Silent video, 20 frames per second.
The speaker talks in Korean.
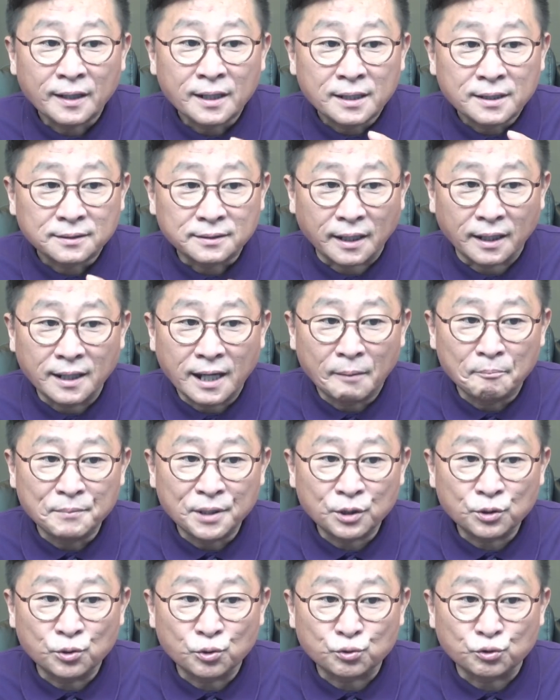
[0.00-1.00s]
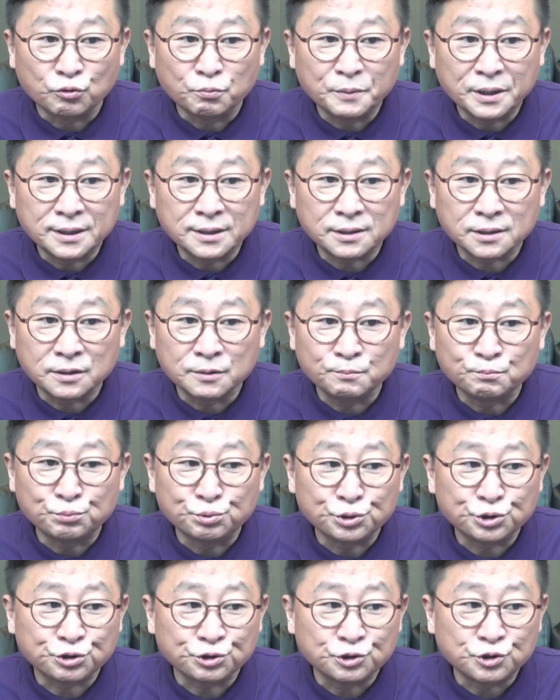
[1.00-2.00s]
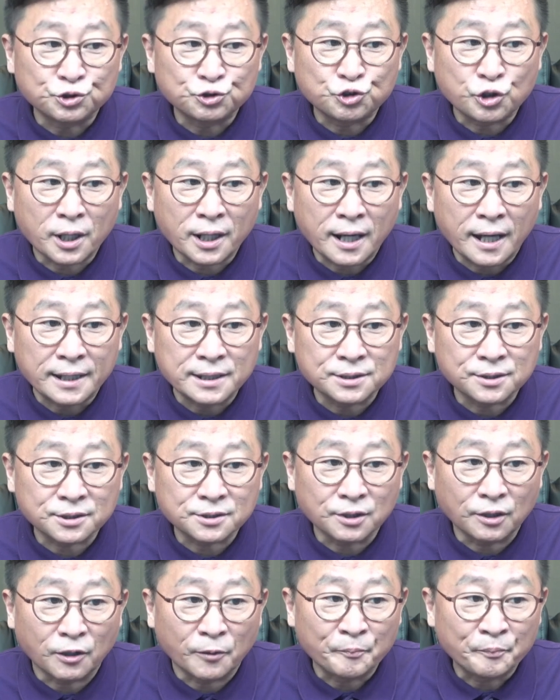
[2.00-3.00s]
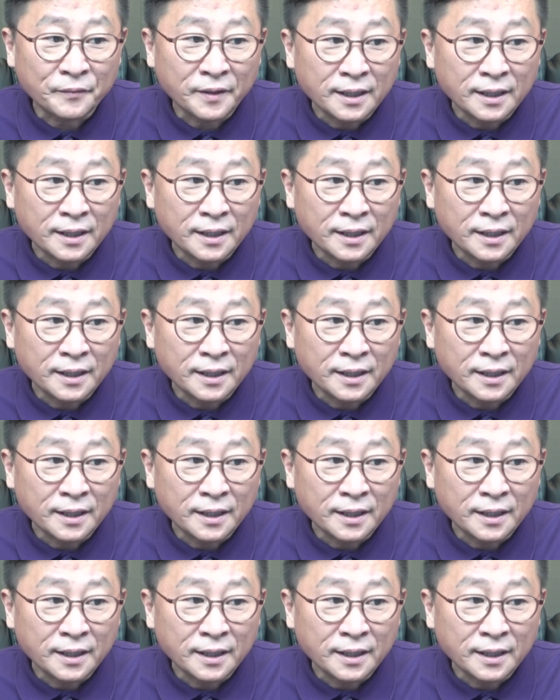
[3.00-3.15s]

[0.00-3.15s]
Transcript: 대한민국 국민들은 무슨 죄가 있어서